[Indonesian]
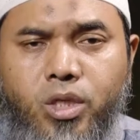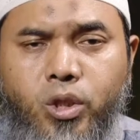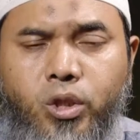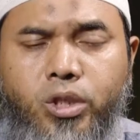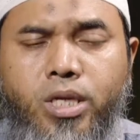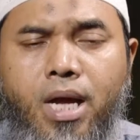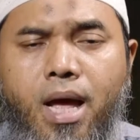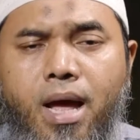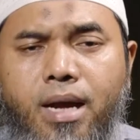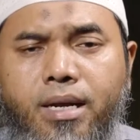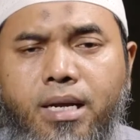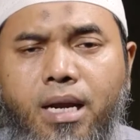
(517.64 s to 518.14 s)

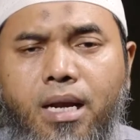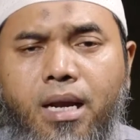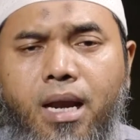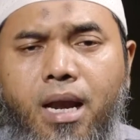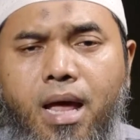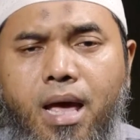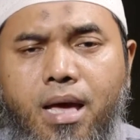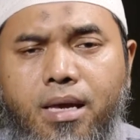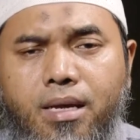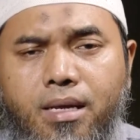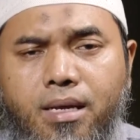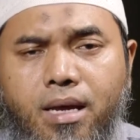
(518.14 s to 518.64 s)
Syahadat
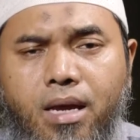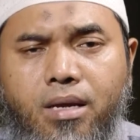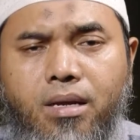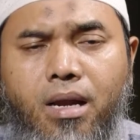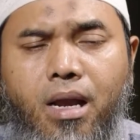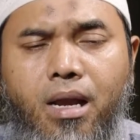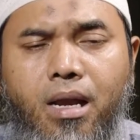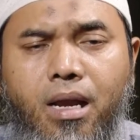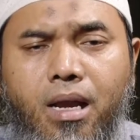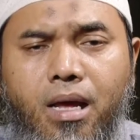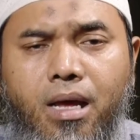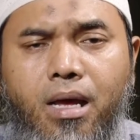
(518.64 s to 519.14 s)
la ilaha
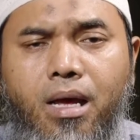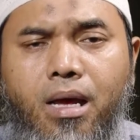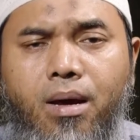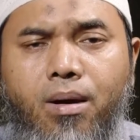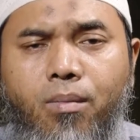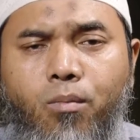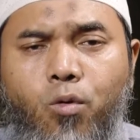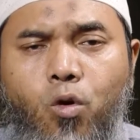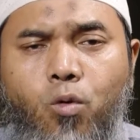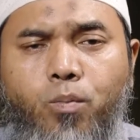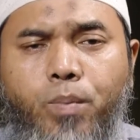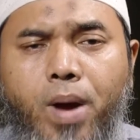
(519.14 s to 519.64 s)
illallah
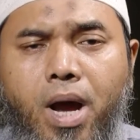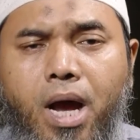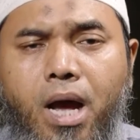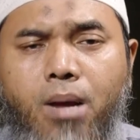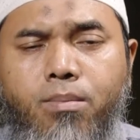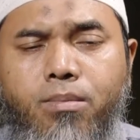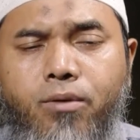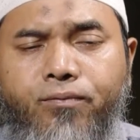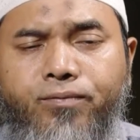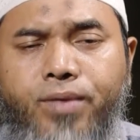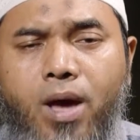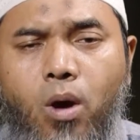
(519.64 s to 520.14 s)
merupakan
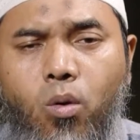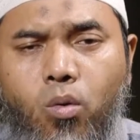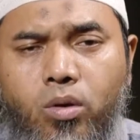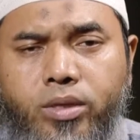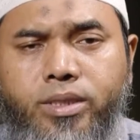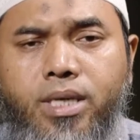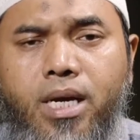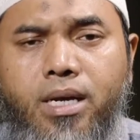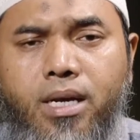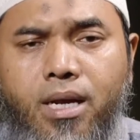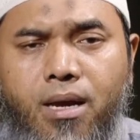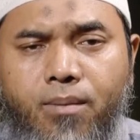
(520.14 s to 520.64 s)

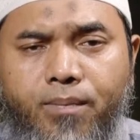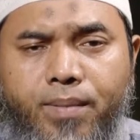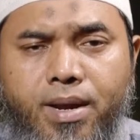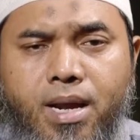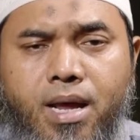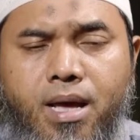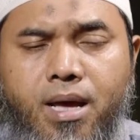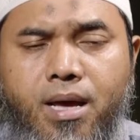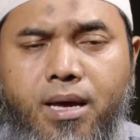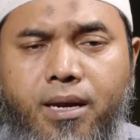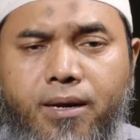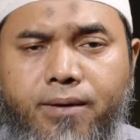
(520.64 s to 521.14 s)
miftahul jannah
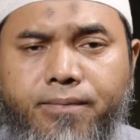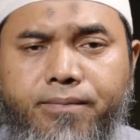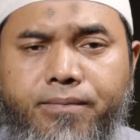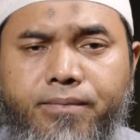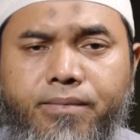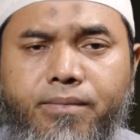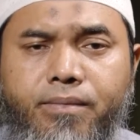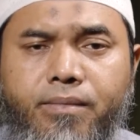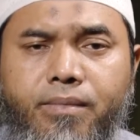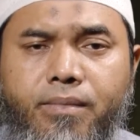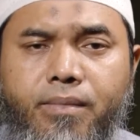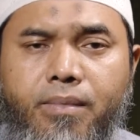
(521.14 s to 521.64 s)
benar.
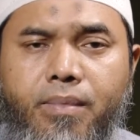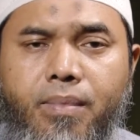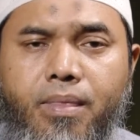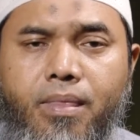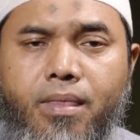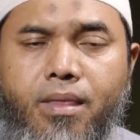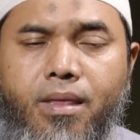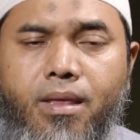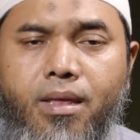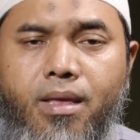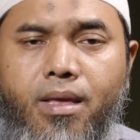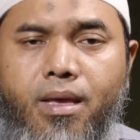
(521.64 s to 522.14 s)

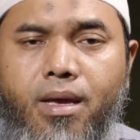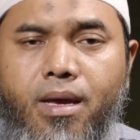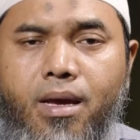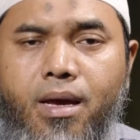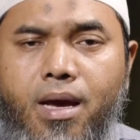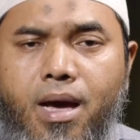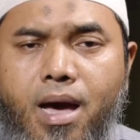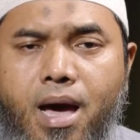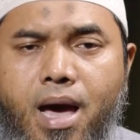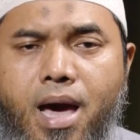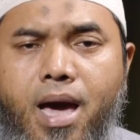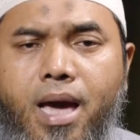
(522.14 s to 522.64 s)

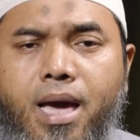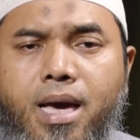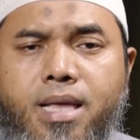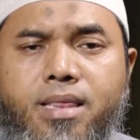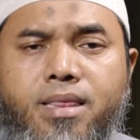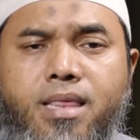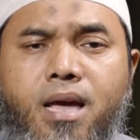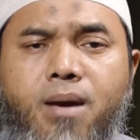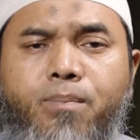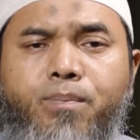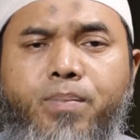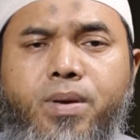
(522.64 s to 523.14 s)

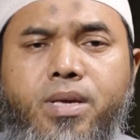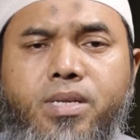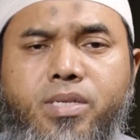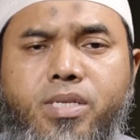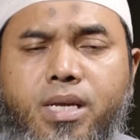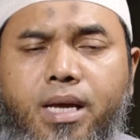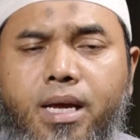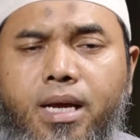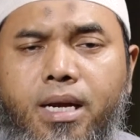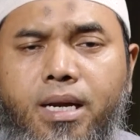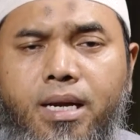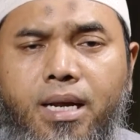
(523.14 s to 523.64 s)
Akan tapi
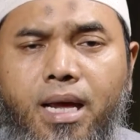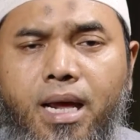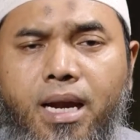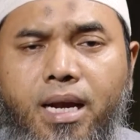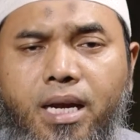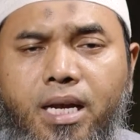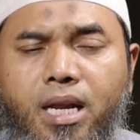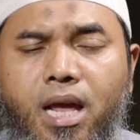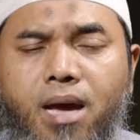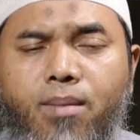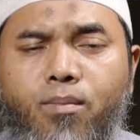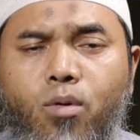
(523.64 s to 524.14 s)

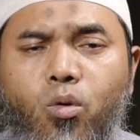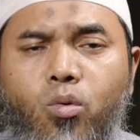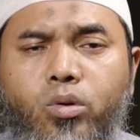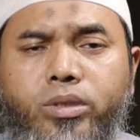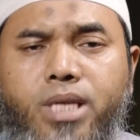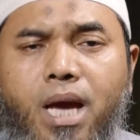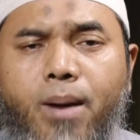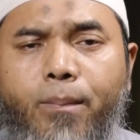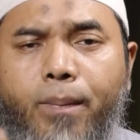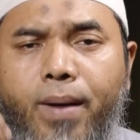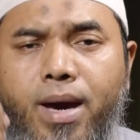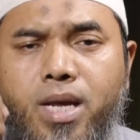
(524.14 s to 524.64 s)
sekedar dia
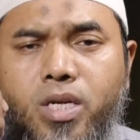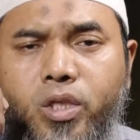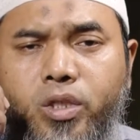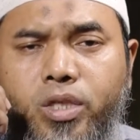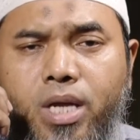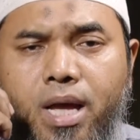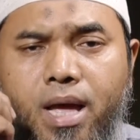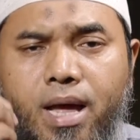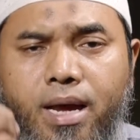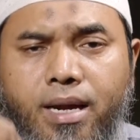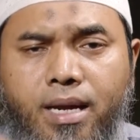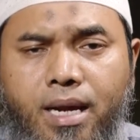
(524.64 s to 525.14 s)
mengucapkan
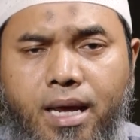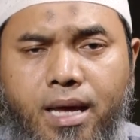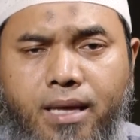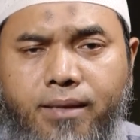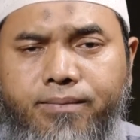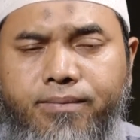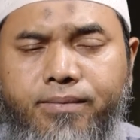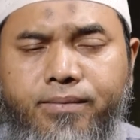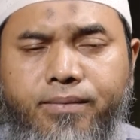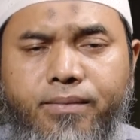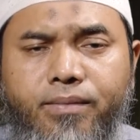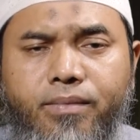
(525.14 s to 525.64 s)
syahadat
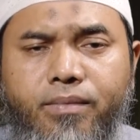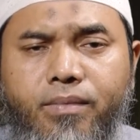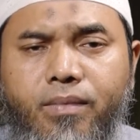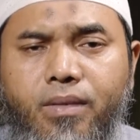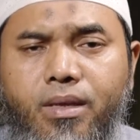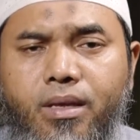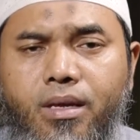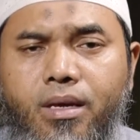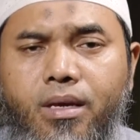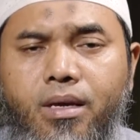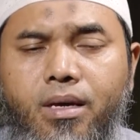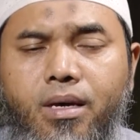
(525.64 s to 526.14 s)

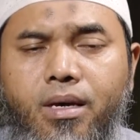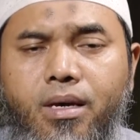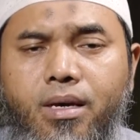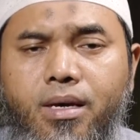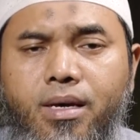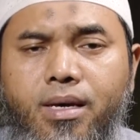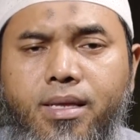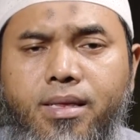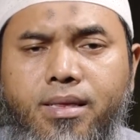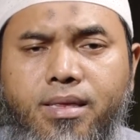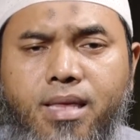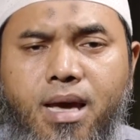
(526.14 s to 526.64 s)

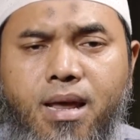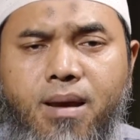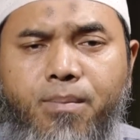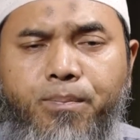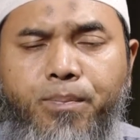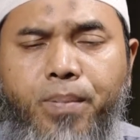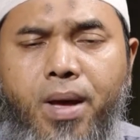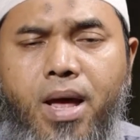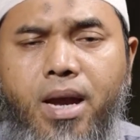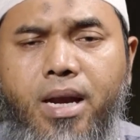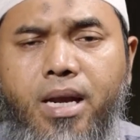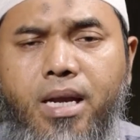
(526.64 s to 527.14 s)

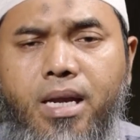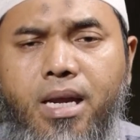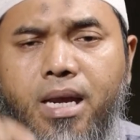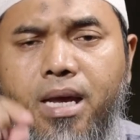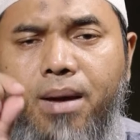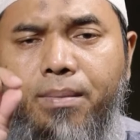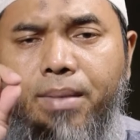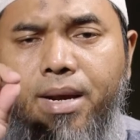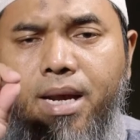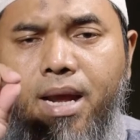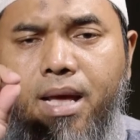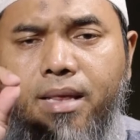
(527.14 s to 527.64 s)
tanpa
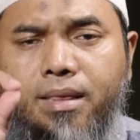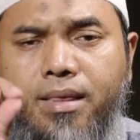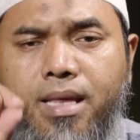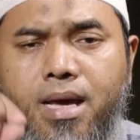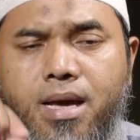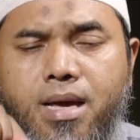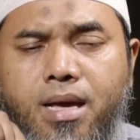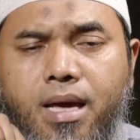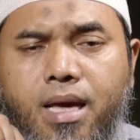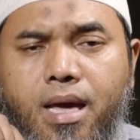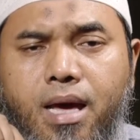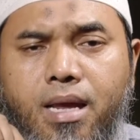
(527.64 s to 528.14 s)
dia
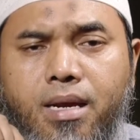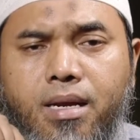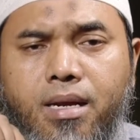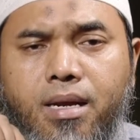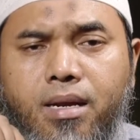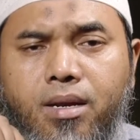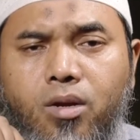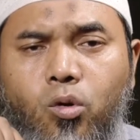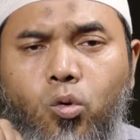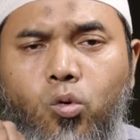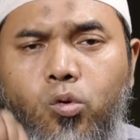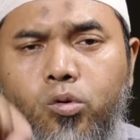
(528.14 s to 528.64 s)

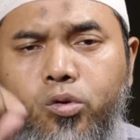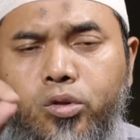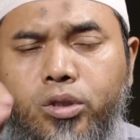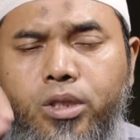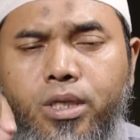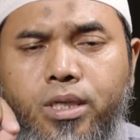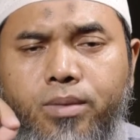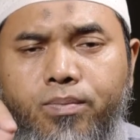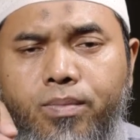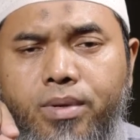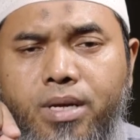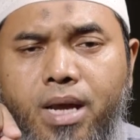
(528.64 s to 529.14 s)
mendatangkan
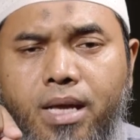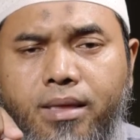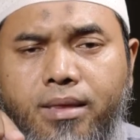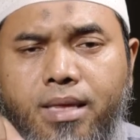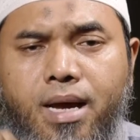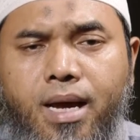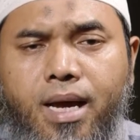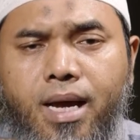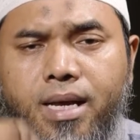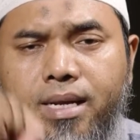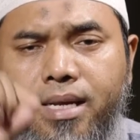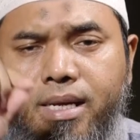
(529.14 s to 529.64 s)
kunci,
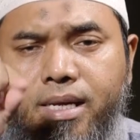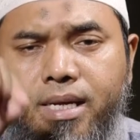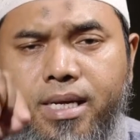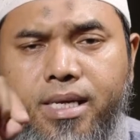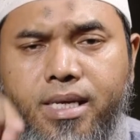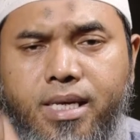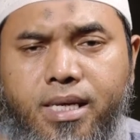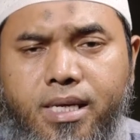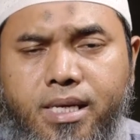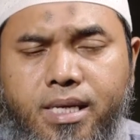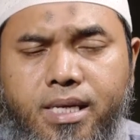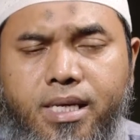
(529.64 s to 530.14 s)
mendatangkan
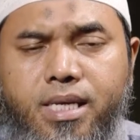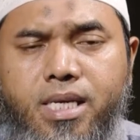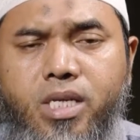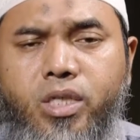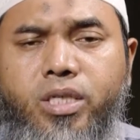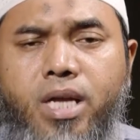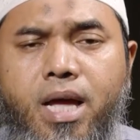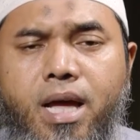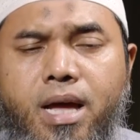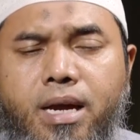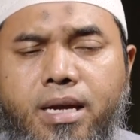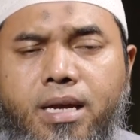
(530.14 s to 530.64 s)
gerigi-gerigi
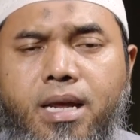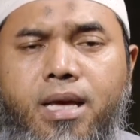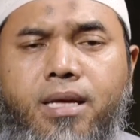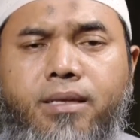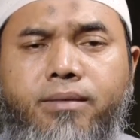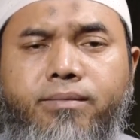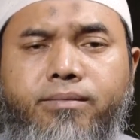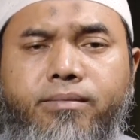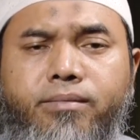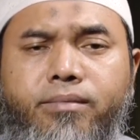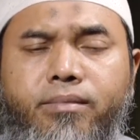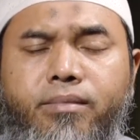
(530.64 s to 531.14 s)
syahadat